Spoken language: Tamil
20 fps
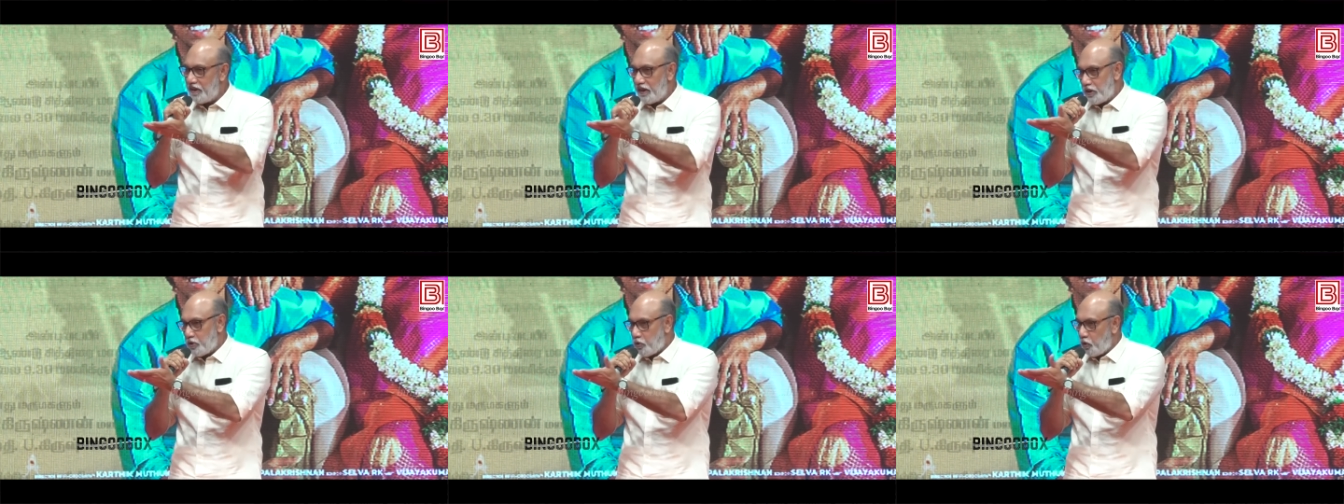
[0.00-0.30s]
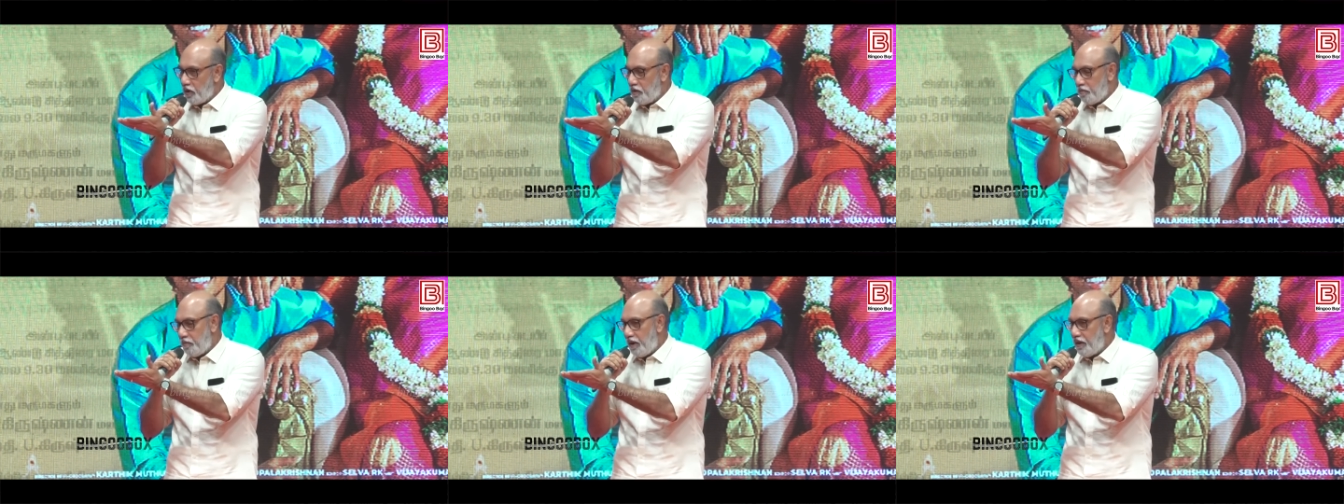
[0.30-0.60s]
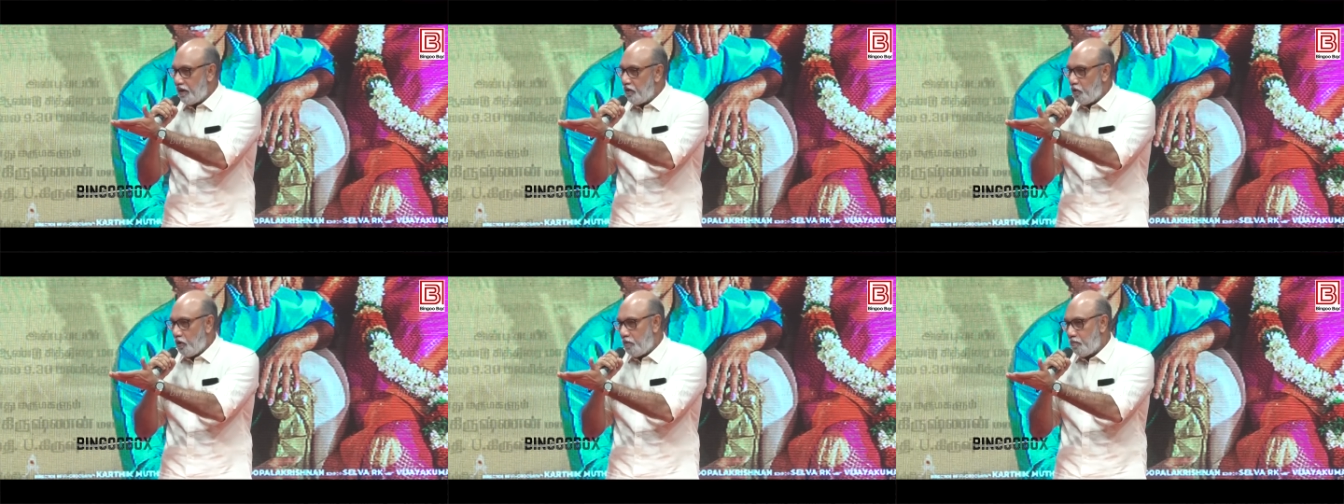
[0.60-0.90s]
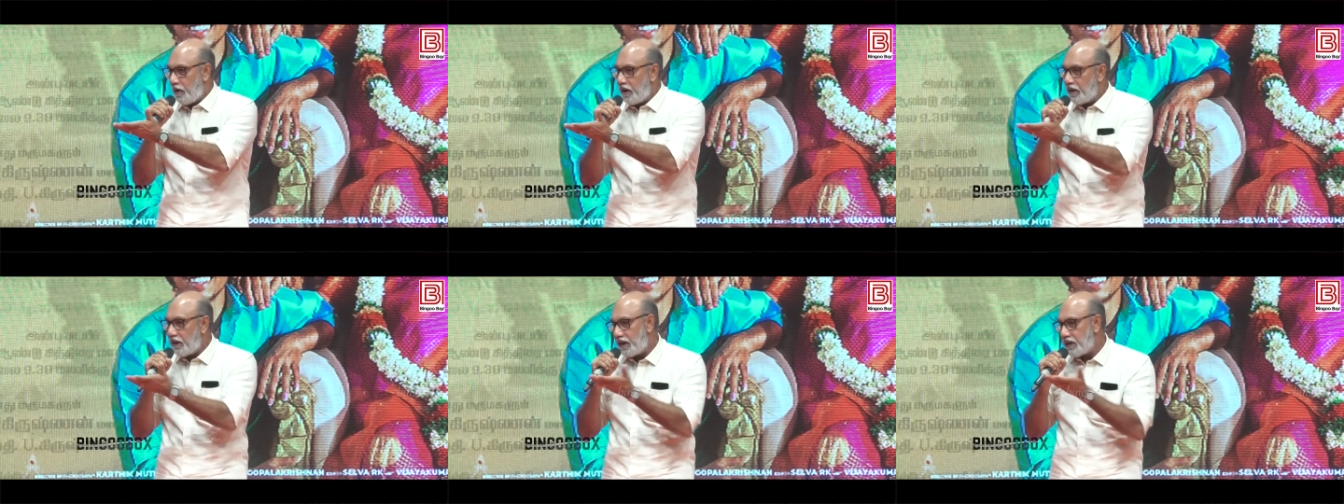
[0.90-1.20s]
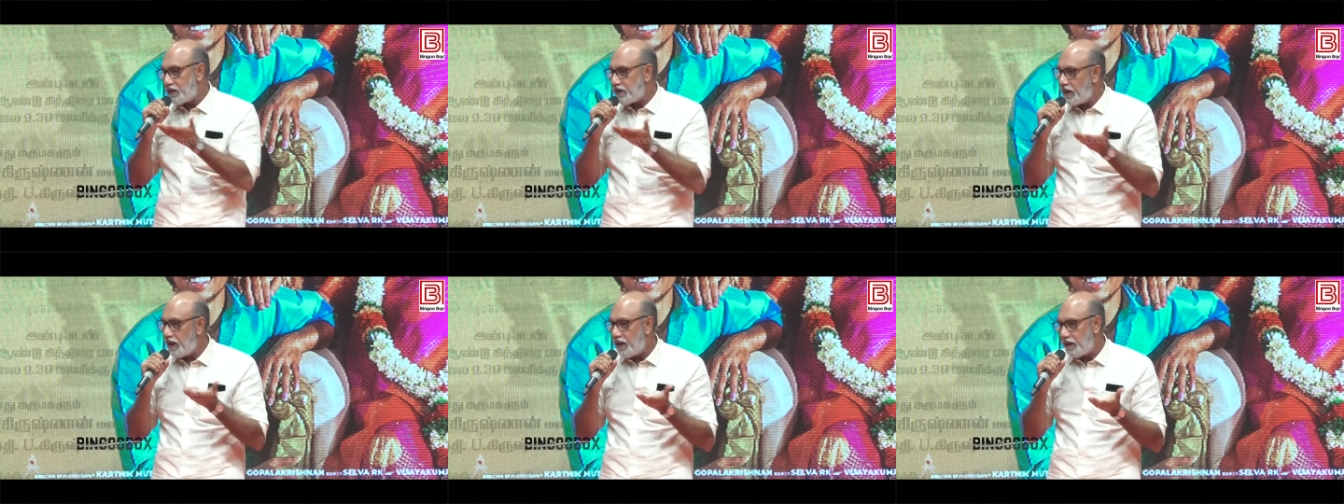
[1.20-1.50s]
நீங்கள் சொன்ன மாதிரி ஒரு
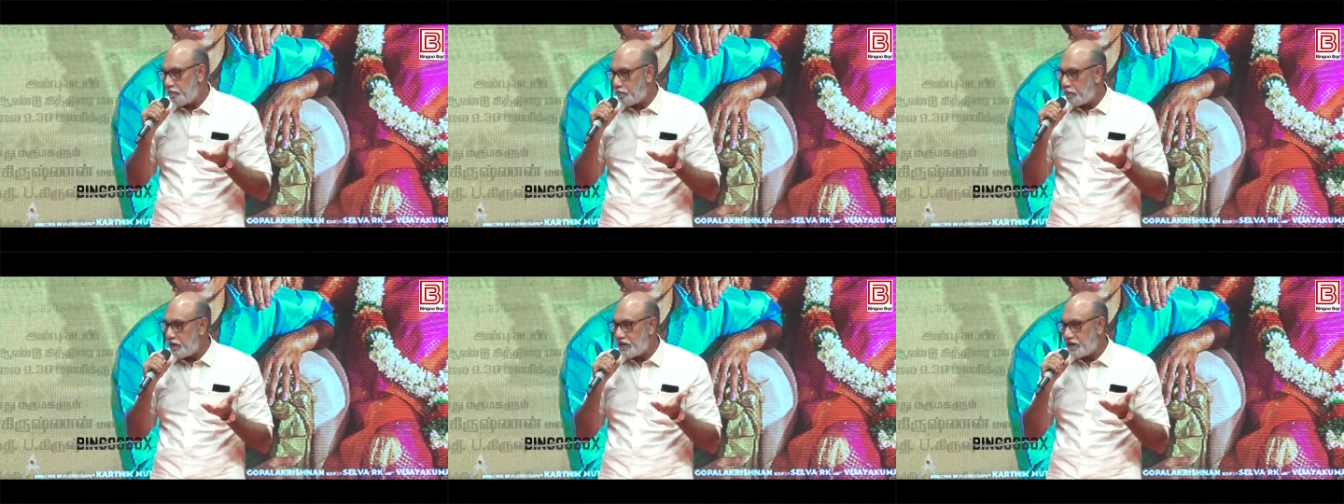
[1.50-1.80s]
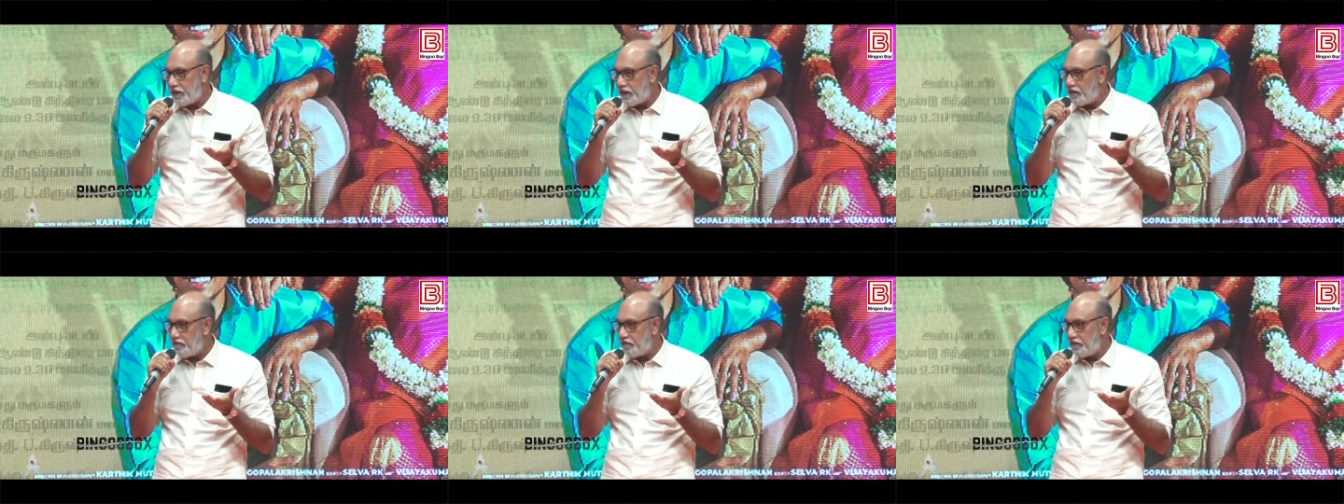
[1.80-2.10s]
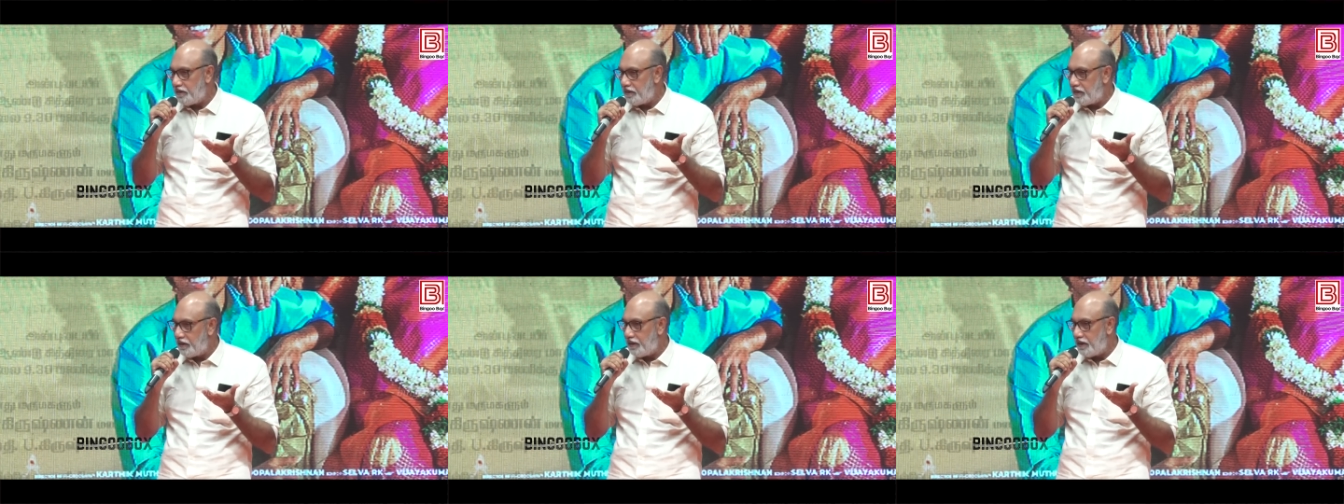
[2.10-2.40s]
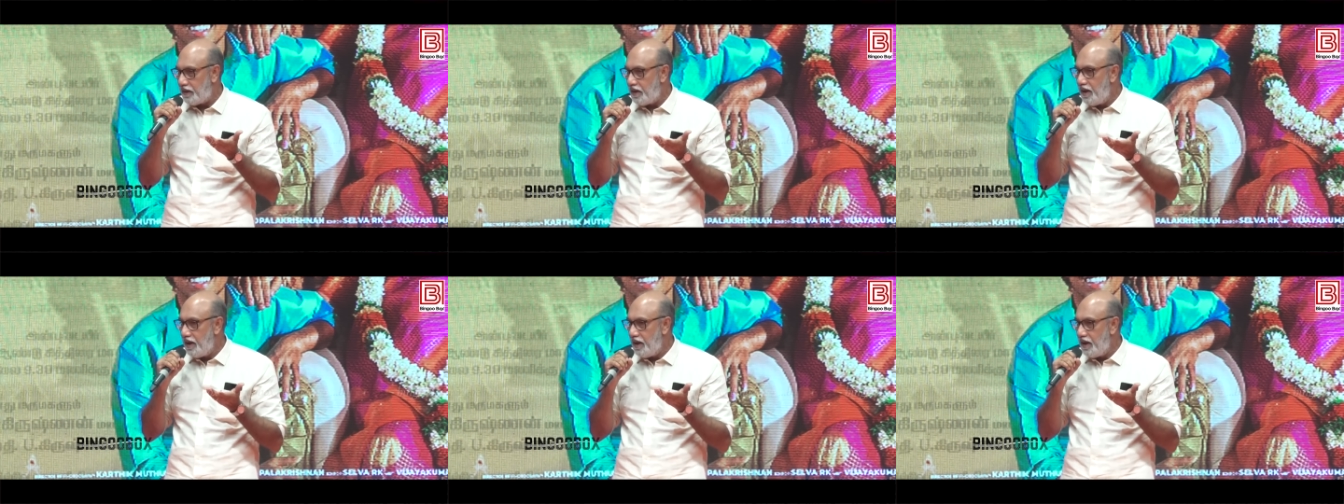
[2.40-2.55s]
மதுரை ஸ்லாங் பேசுகிறது வந்து